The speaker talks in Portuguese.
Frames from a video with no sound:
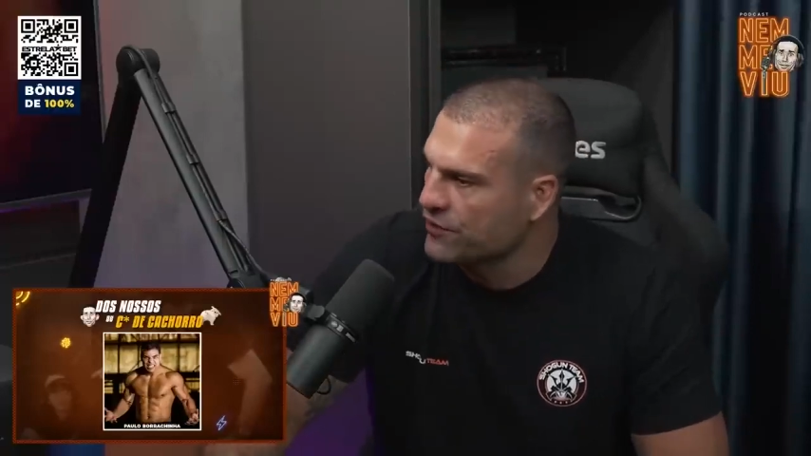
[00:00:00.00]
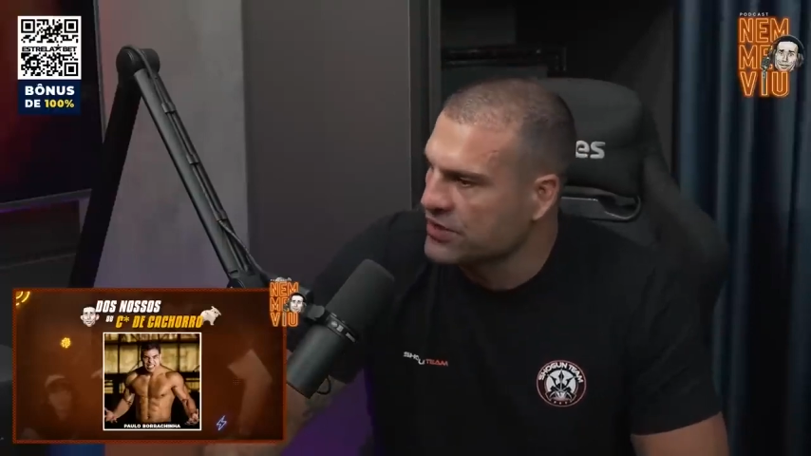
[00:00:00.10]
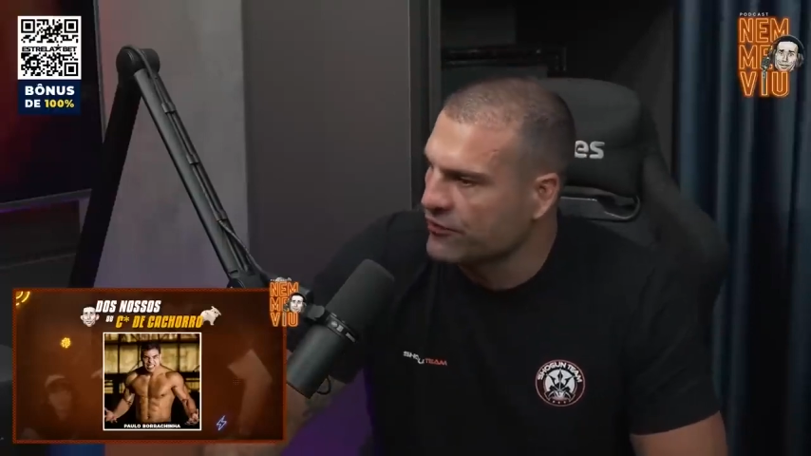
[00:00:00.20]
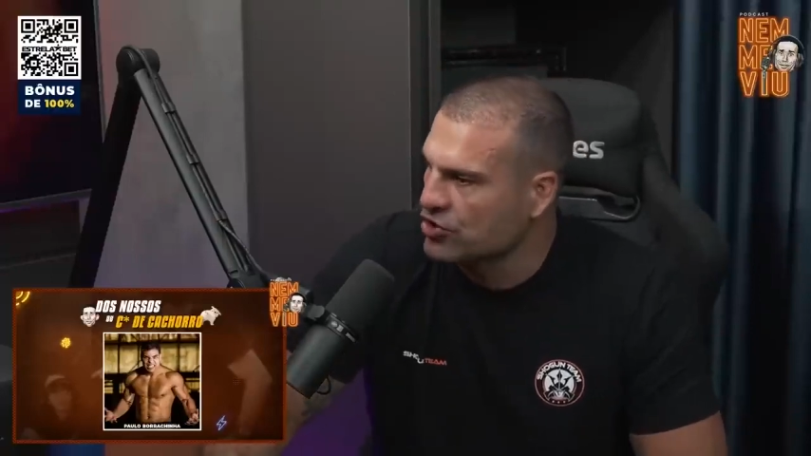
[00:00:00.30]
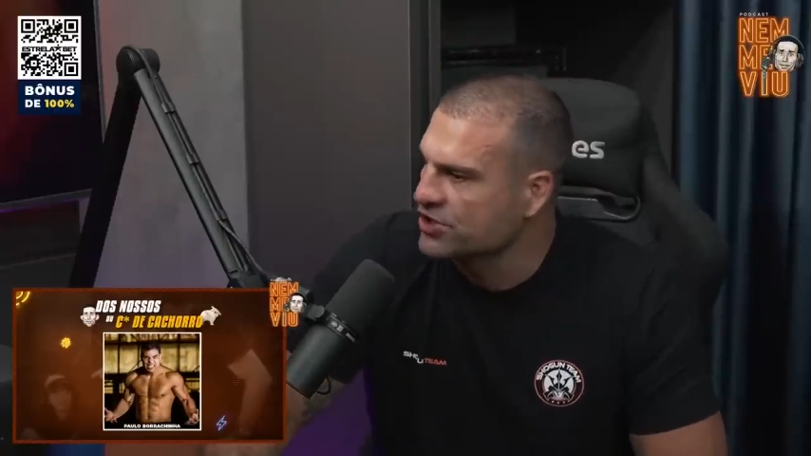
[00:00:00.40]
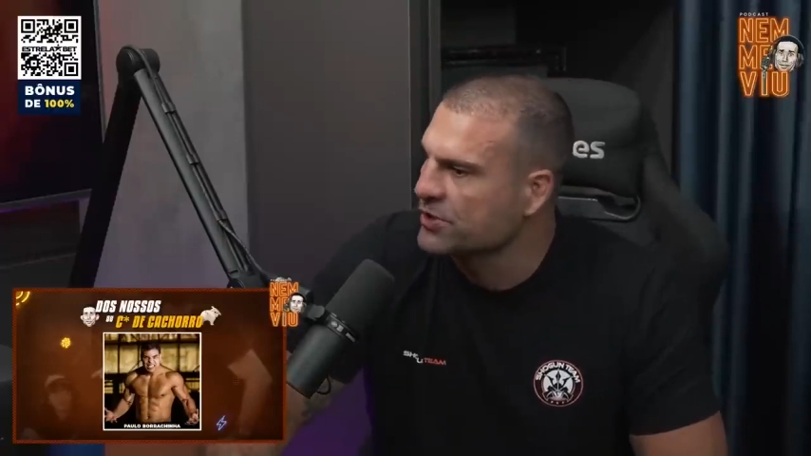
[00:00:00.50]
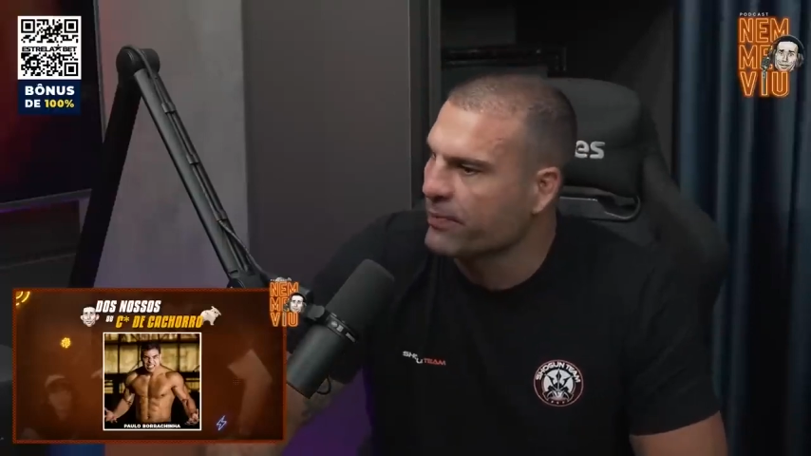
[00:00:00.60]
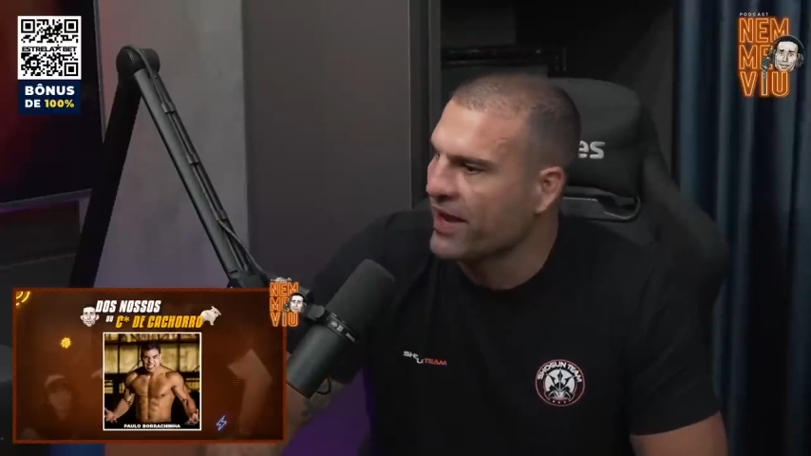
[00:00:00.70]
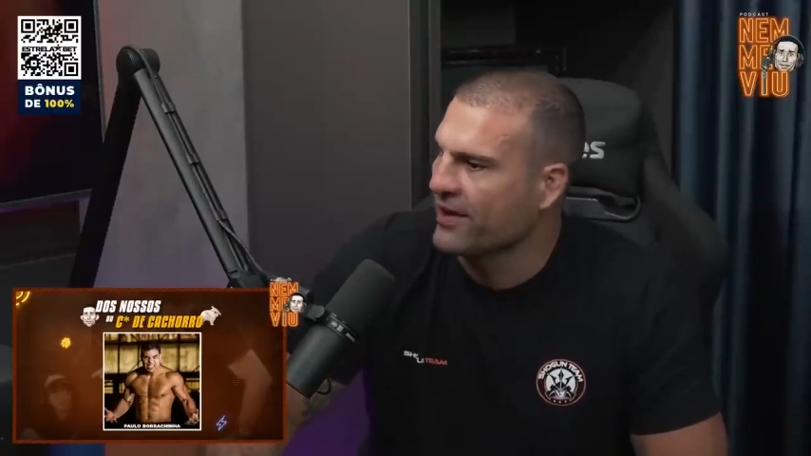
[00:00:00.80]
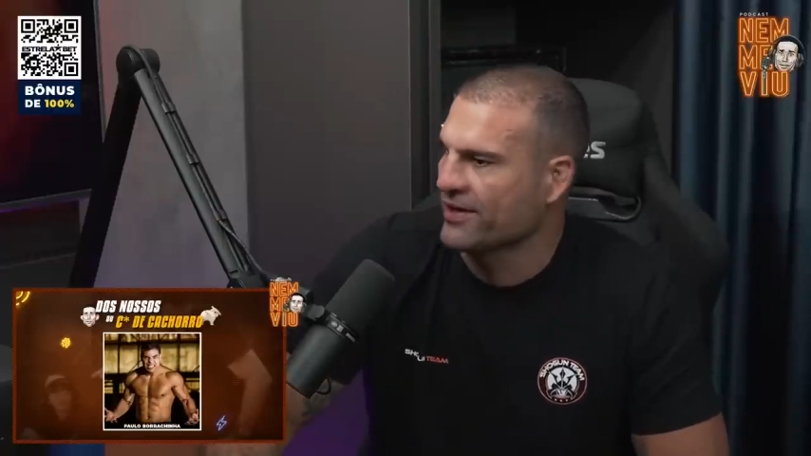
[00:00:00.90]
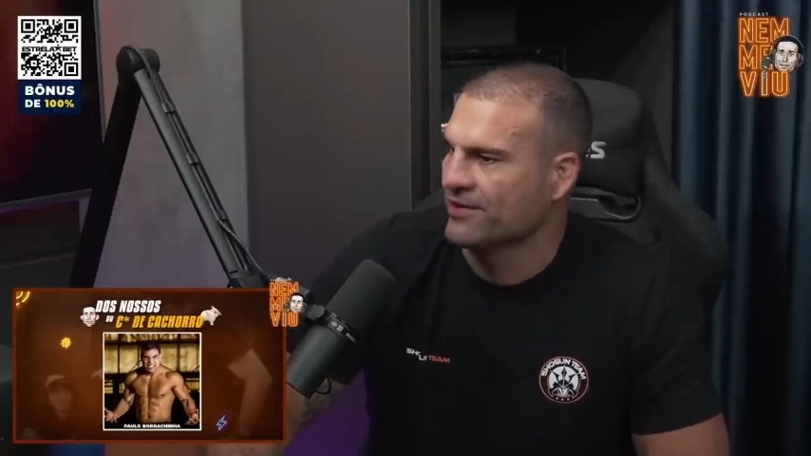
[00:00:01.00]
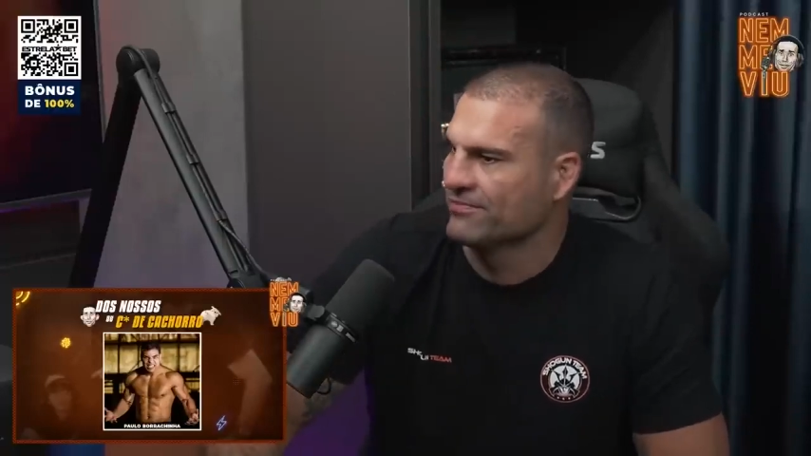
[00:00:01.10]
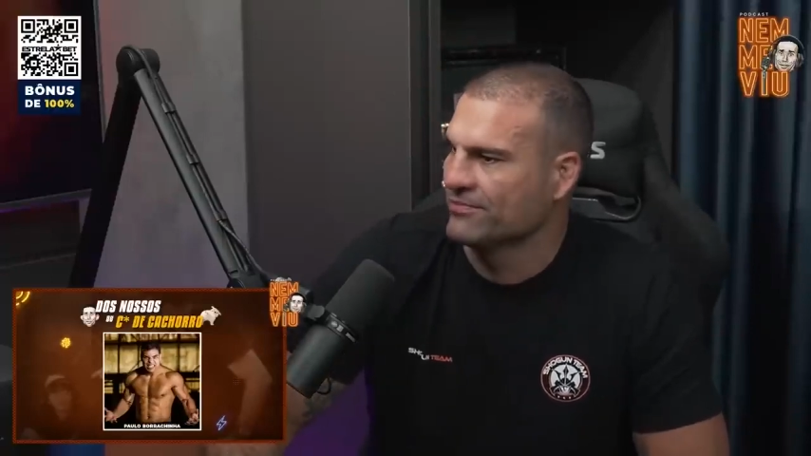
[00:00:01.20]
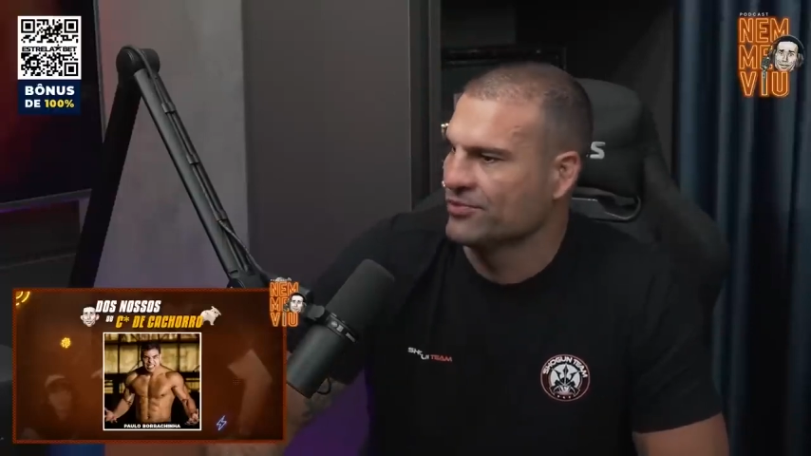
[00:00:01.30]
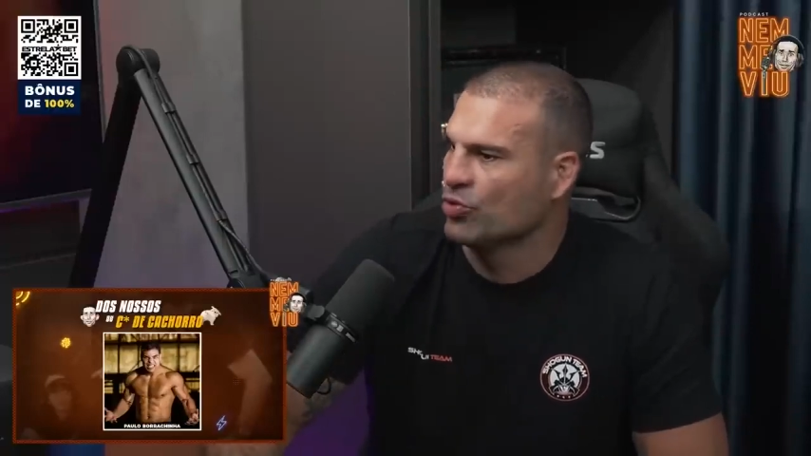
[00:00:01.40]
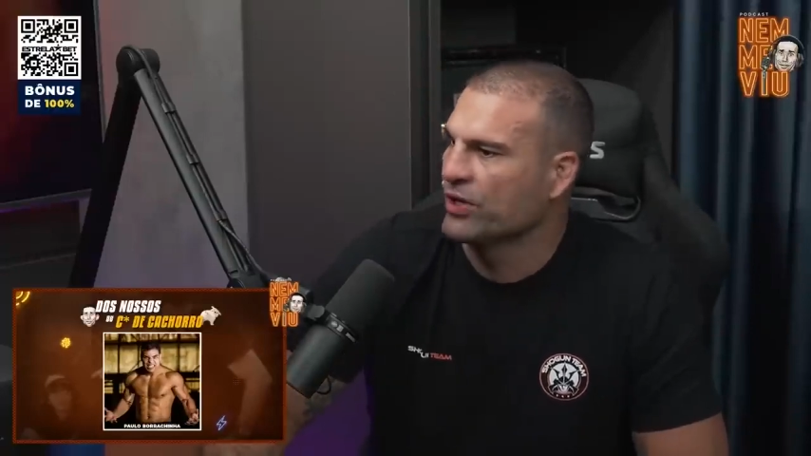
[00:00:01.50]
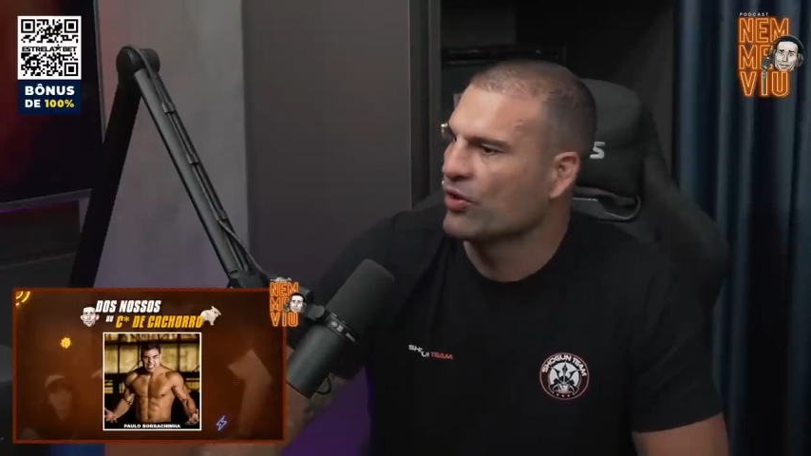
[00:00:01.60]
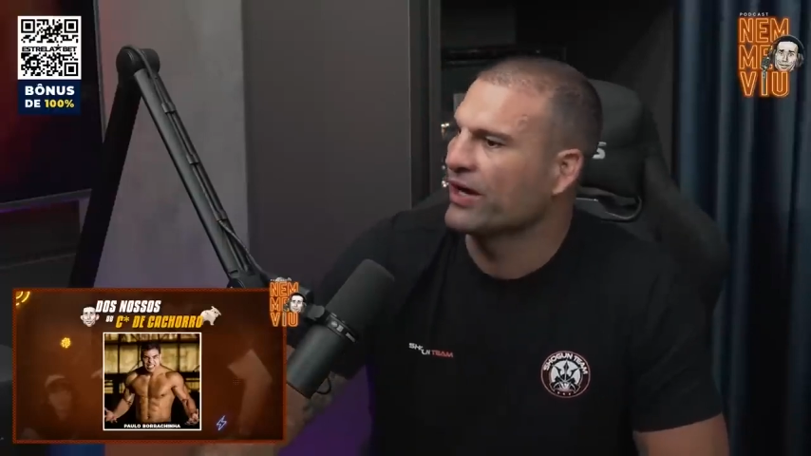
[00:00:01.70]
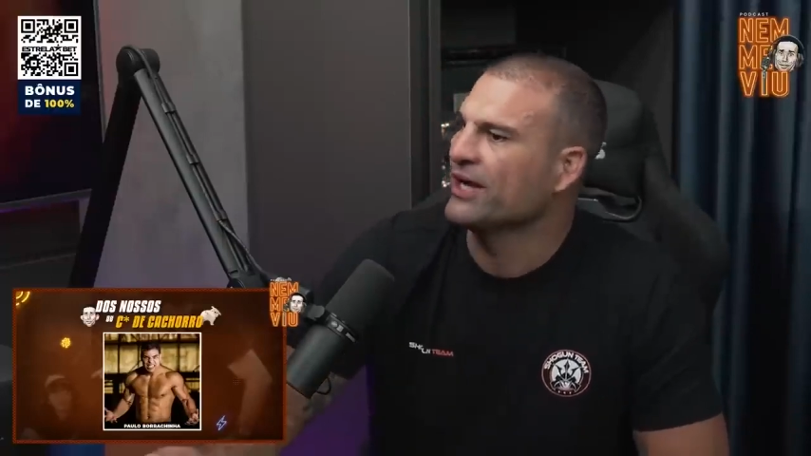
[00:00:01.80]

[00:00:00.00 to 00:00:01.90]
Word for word: na FC foi o Jorge Sampierre, cara. E o cara é um